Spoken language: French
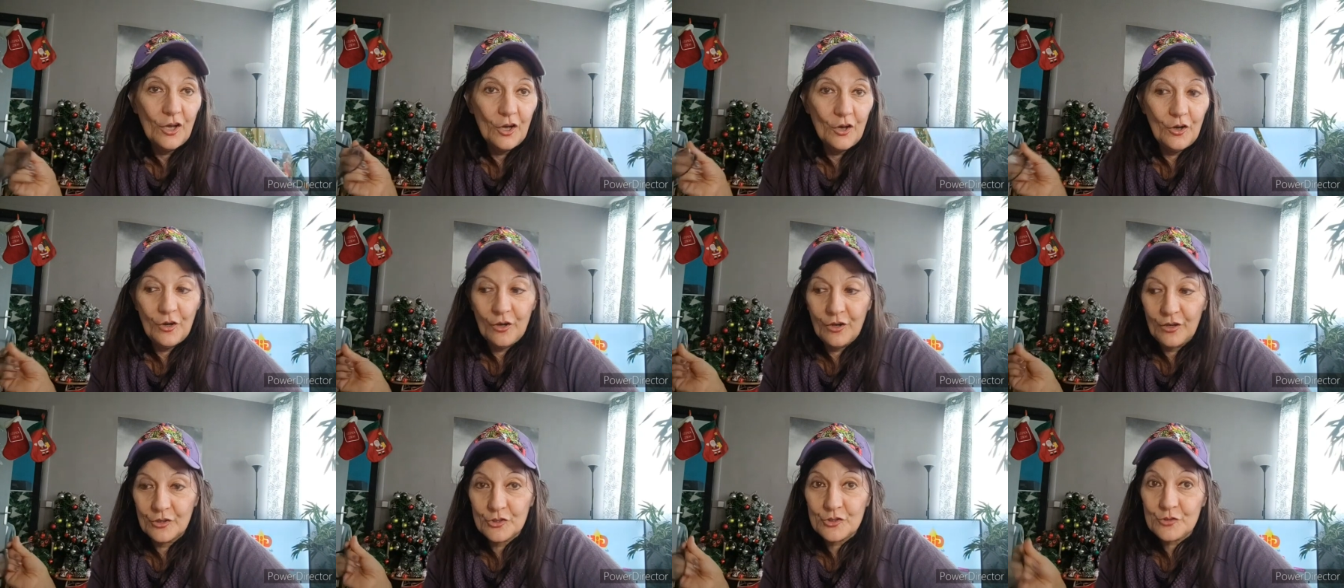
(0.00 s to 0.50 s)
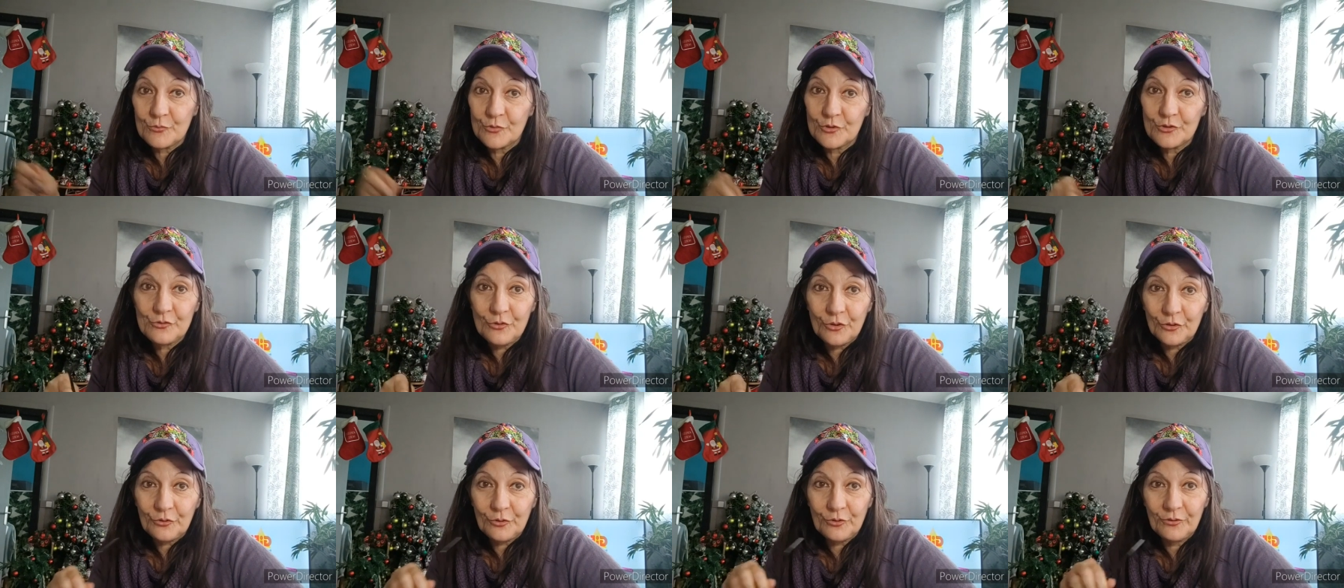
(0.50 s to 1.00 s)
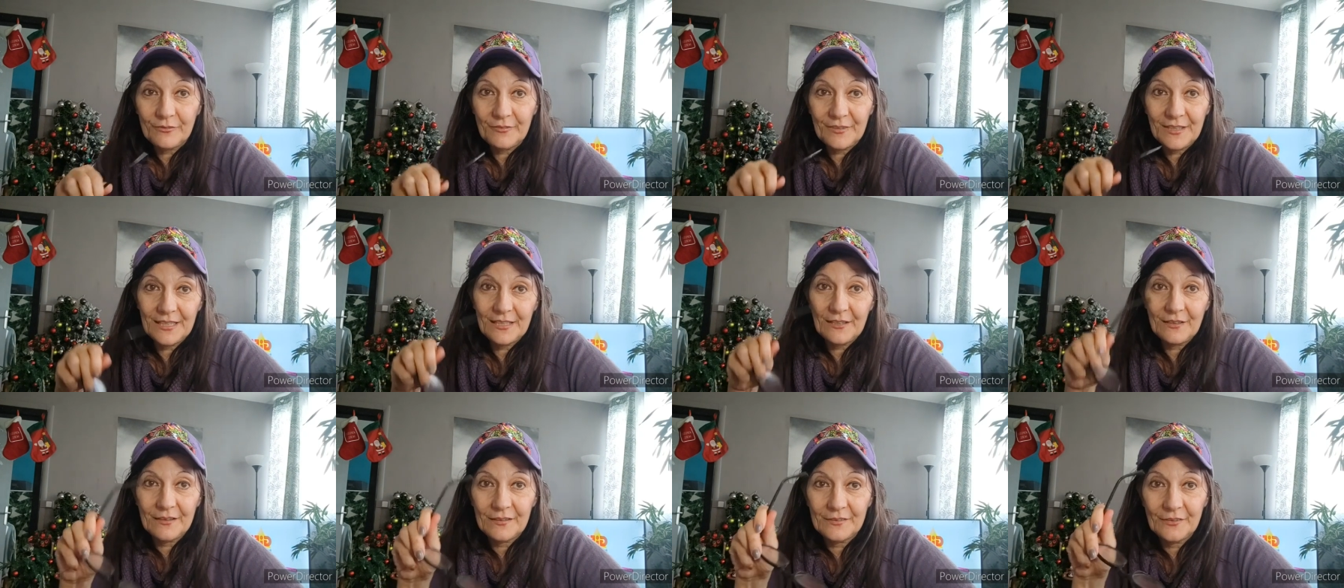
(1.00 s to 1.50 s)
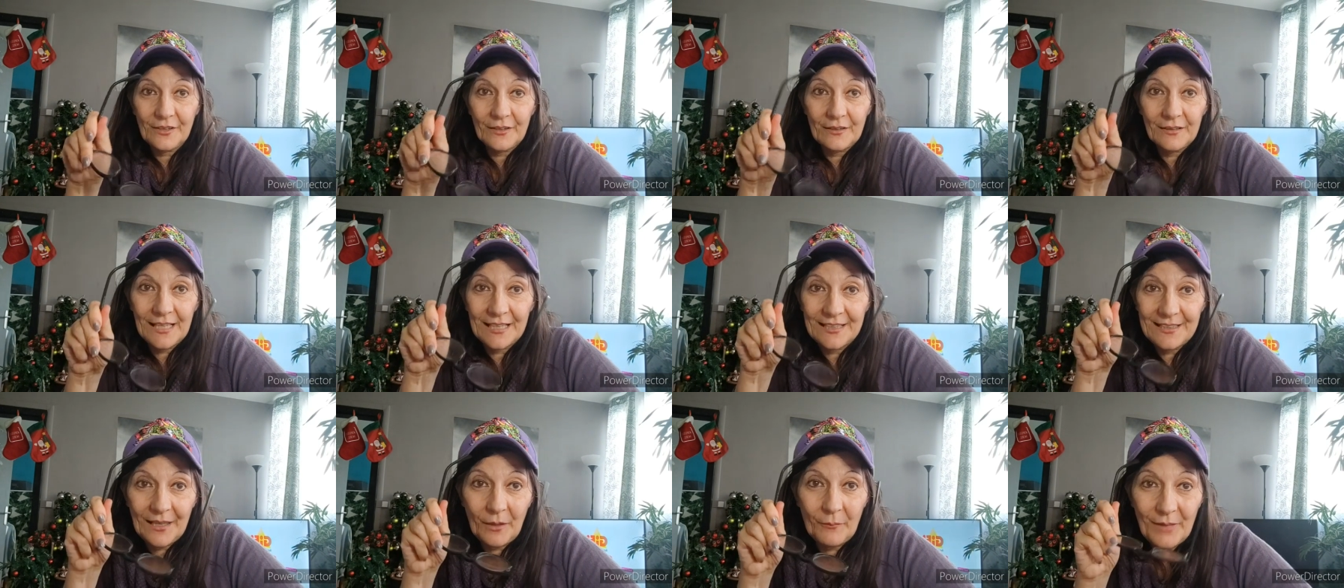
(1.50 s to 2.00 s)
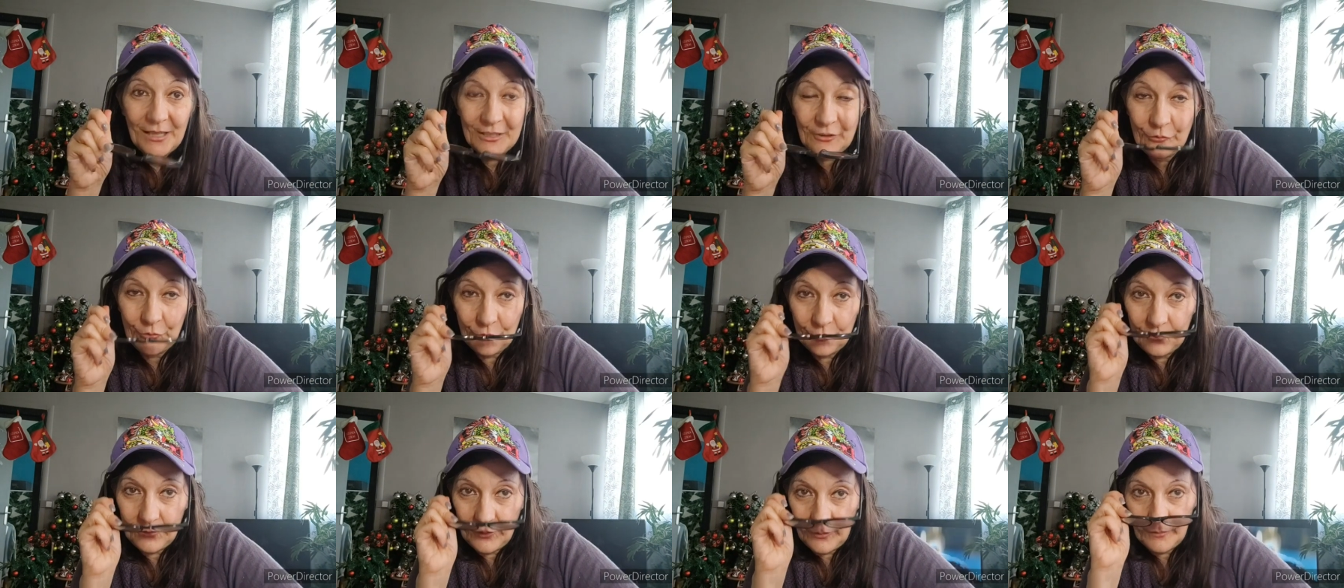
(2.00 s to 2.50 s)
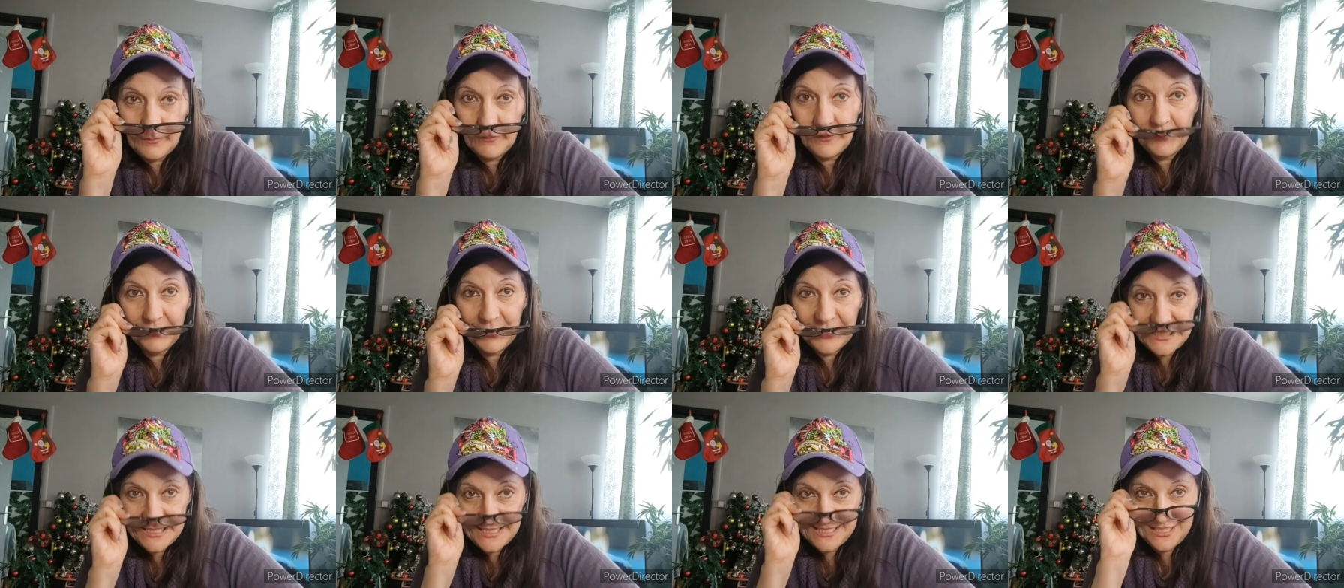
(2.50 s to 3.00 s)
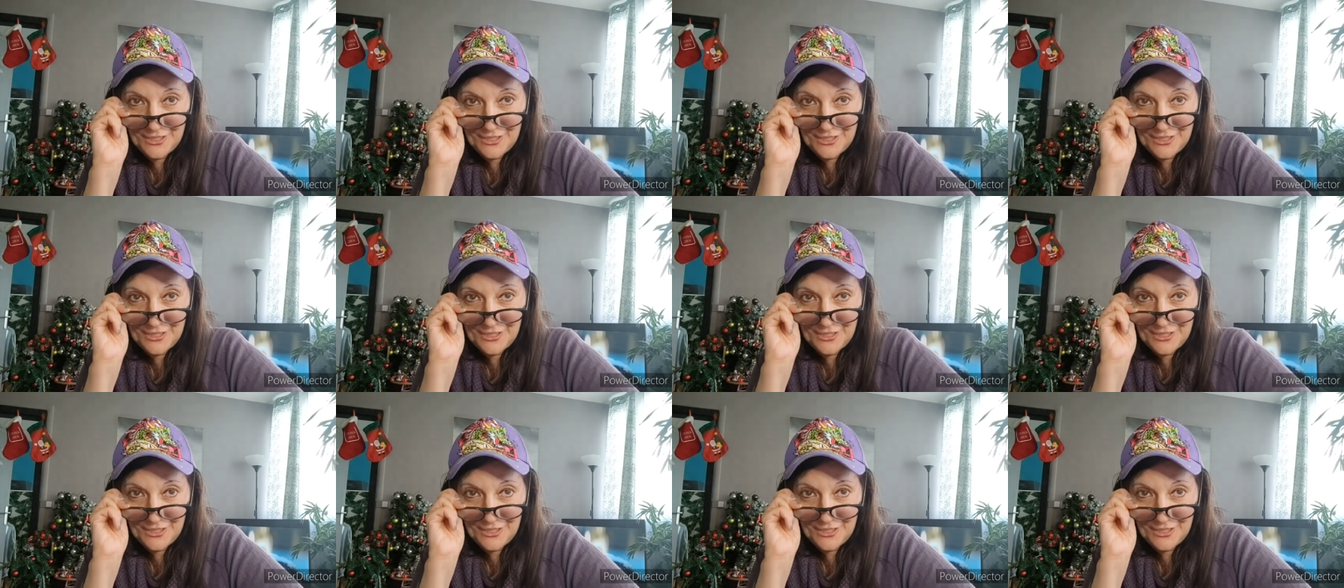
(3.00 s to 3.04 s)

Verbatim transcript: je me suis retrouvée dans la dermato. elle m'a dit